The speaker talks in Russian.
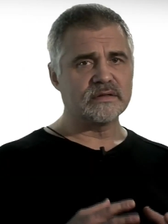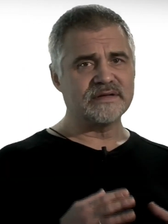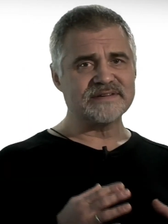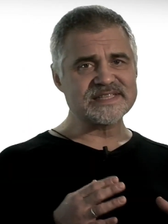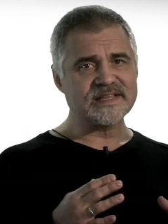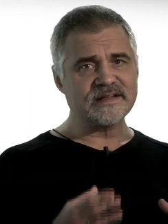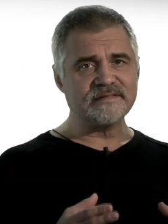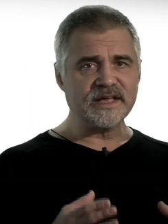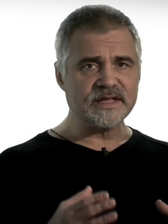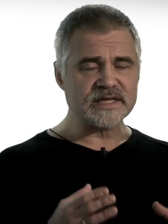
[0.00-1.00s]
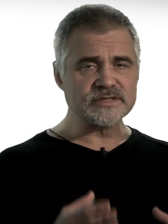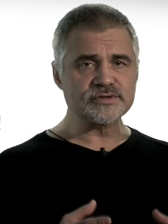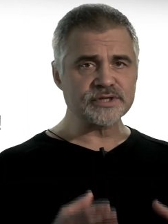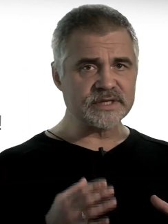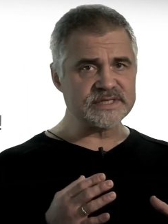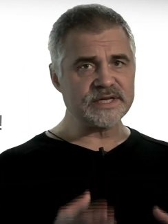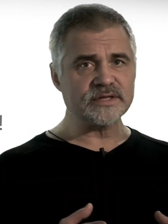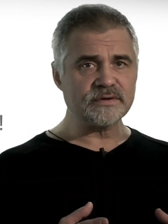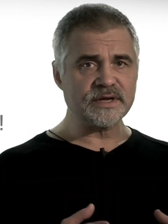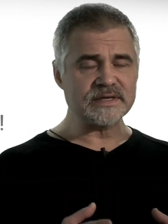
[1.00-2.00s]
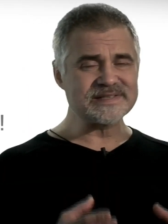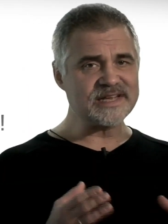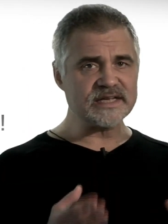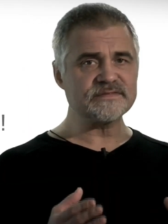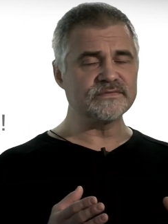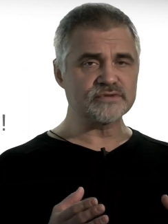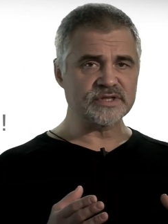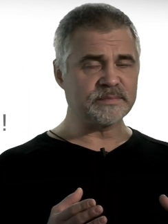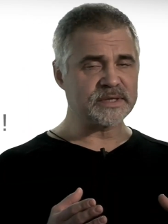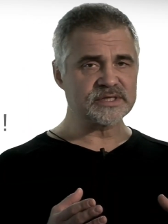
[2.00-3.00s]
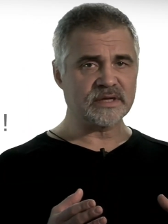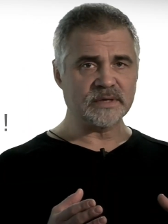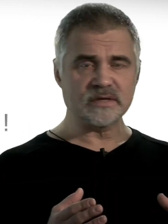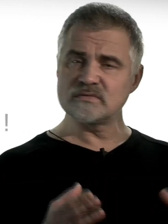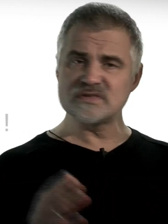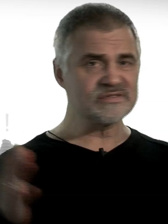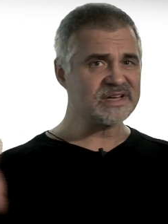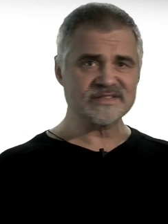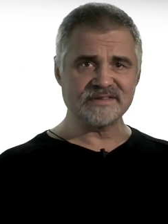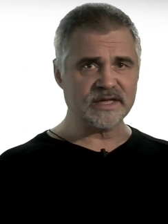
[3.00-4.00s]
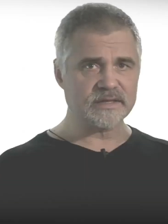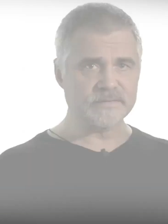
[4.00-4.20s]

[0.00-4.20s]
на восстановление осушенных территорий средств в нужных масштабах у государства нет.